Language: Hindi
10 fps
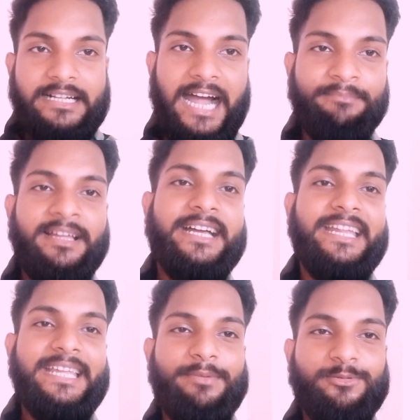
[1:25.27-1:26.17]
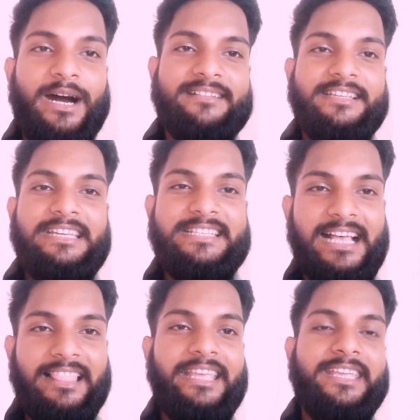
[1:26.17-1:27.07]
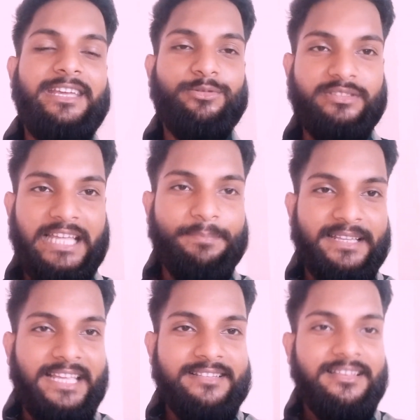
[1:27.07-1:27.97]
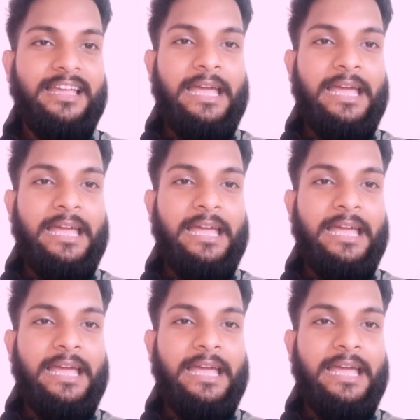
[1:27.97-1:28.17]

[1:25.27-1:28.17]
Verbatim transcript: कामना करेंगे भगवान से कि जल्दी की उत्तर प्रदेश